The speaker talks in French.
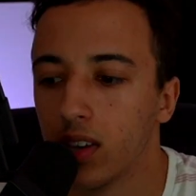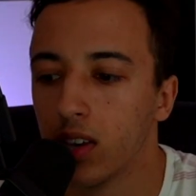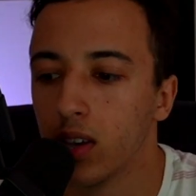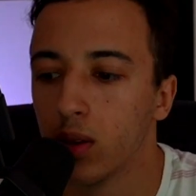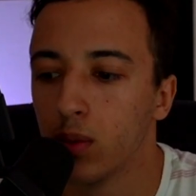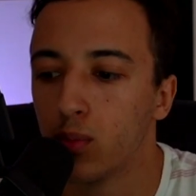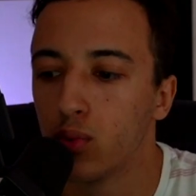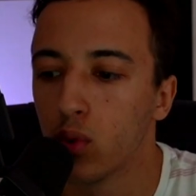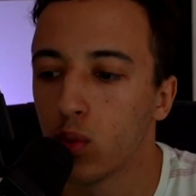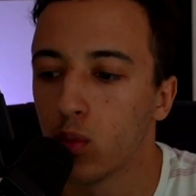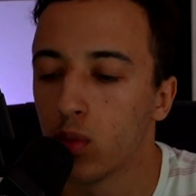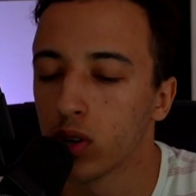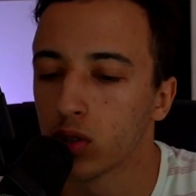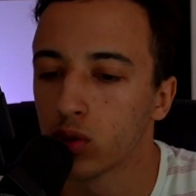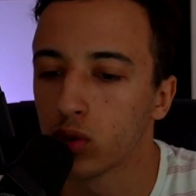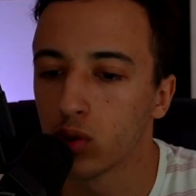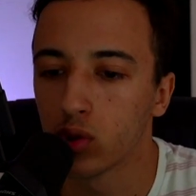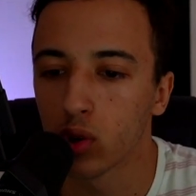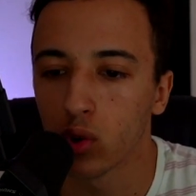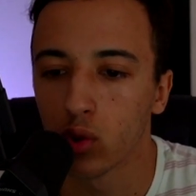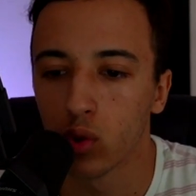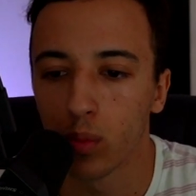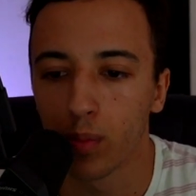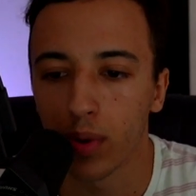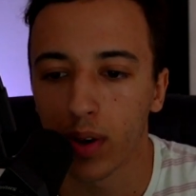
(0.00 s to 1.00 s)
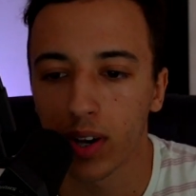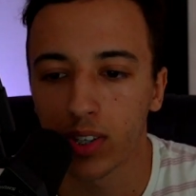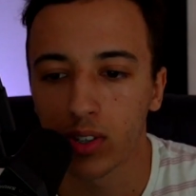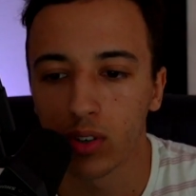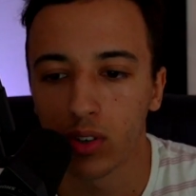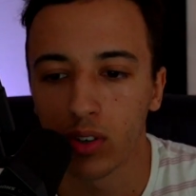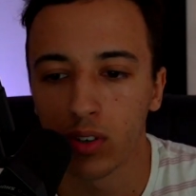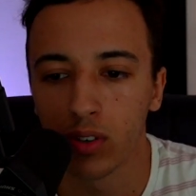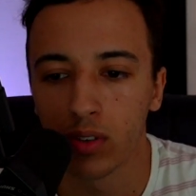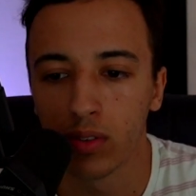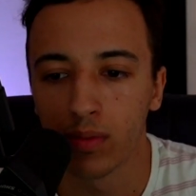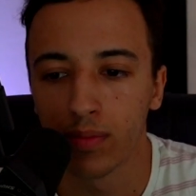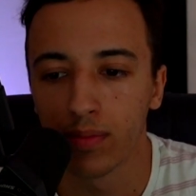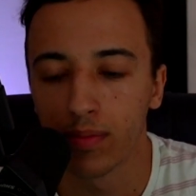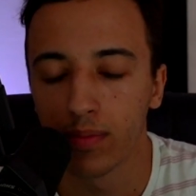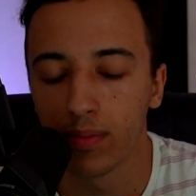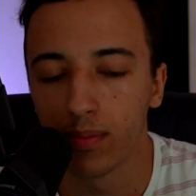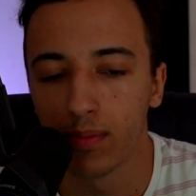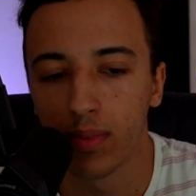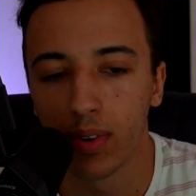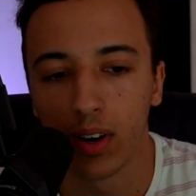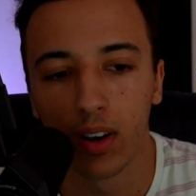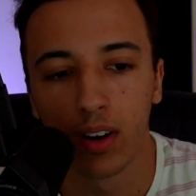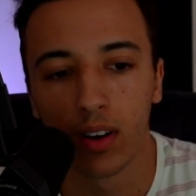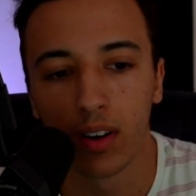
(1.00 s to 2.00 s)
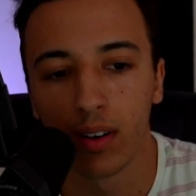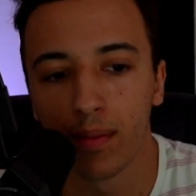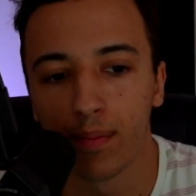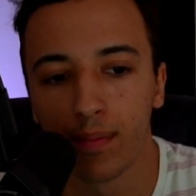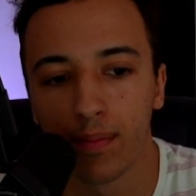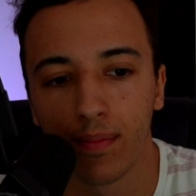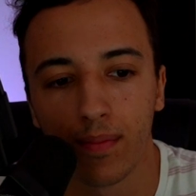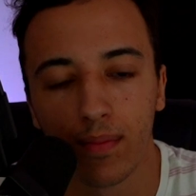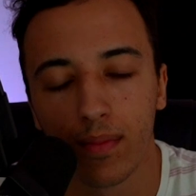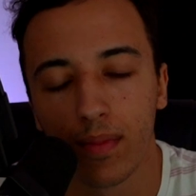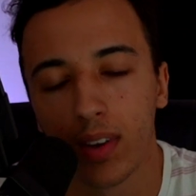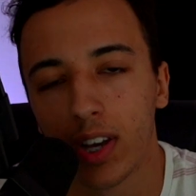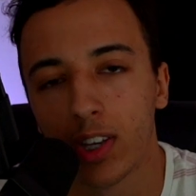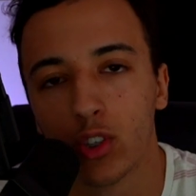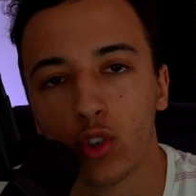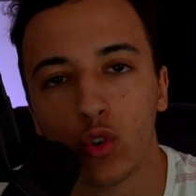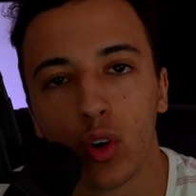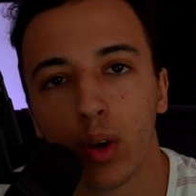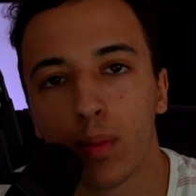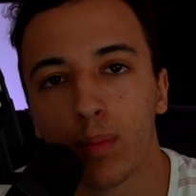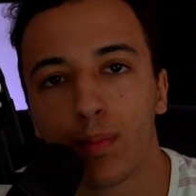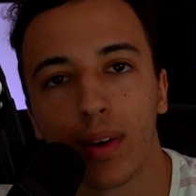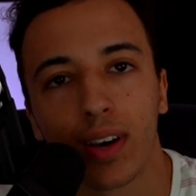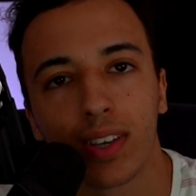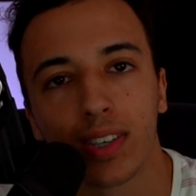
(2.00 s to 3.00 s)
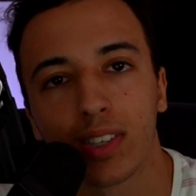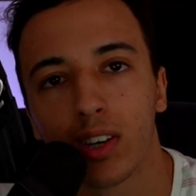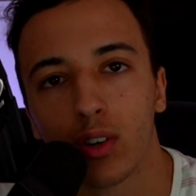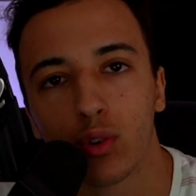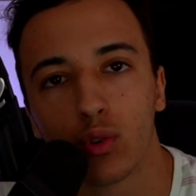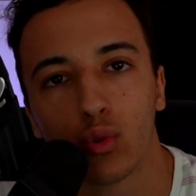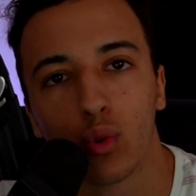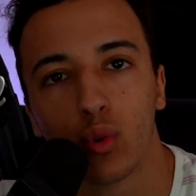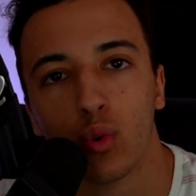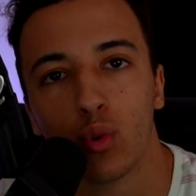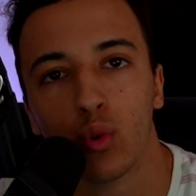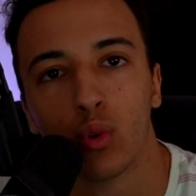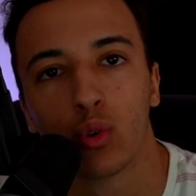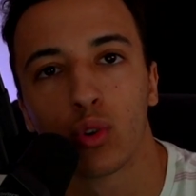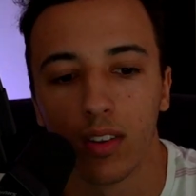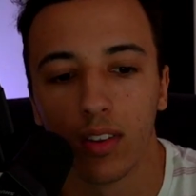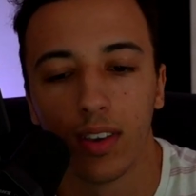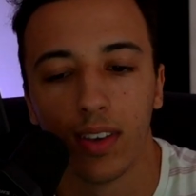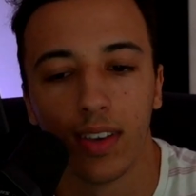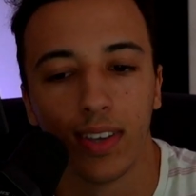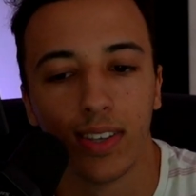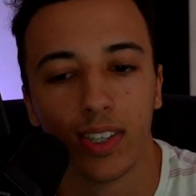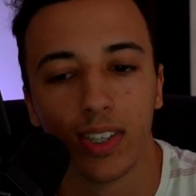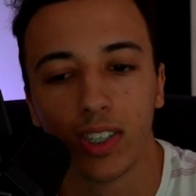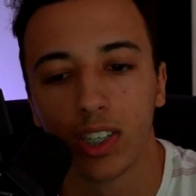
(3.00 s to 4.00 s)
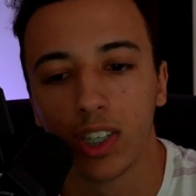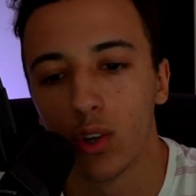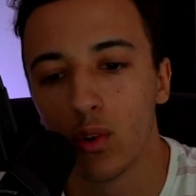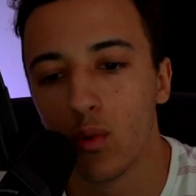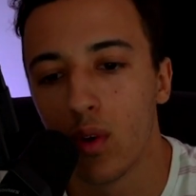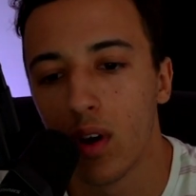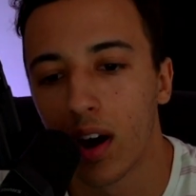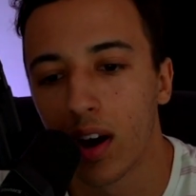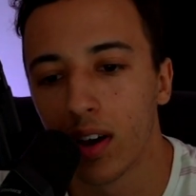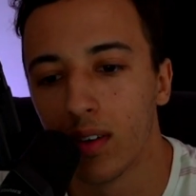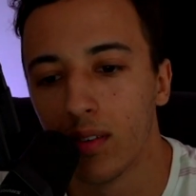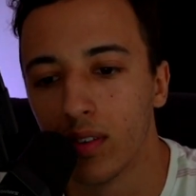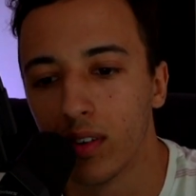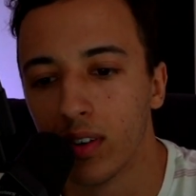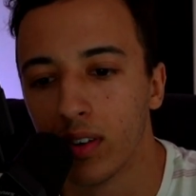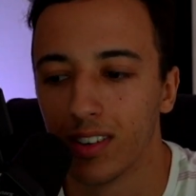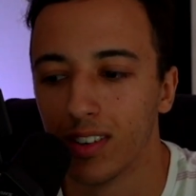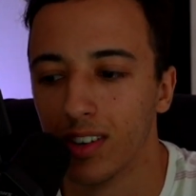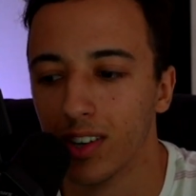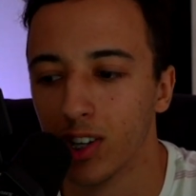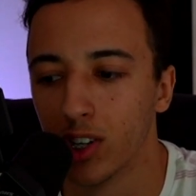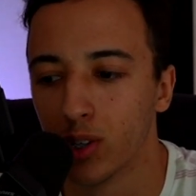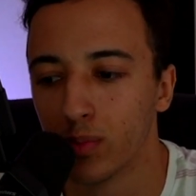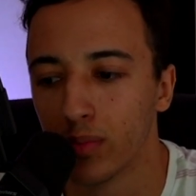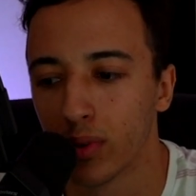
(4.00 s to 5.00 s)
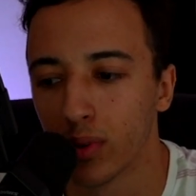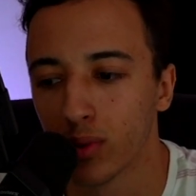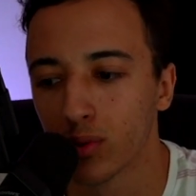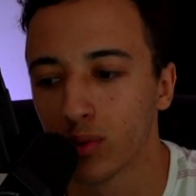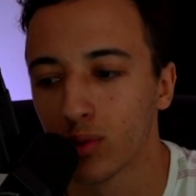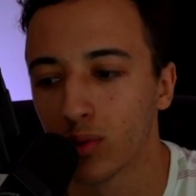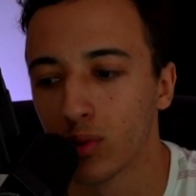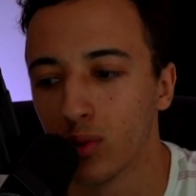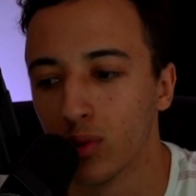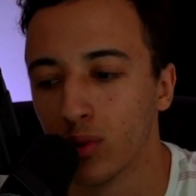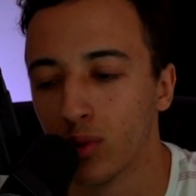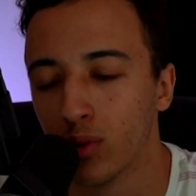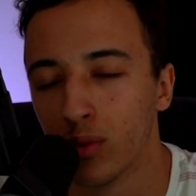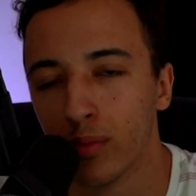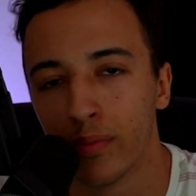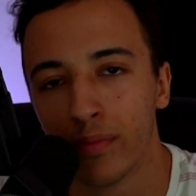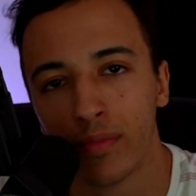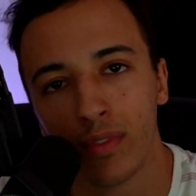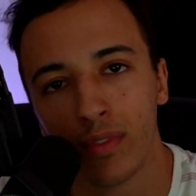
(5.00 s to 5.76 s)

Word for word: Et pour moi, ce genre de personnes, bah elles auraient percé un jour ou l'autre, et c'est ce qui lui est arrivé, et je pense que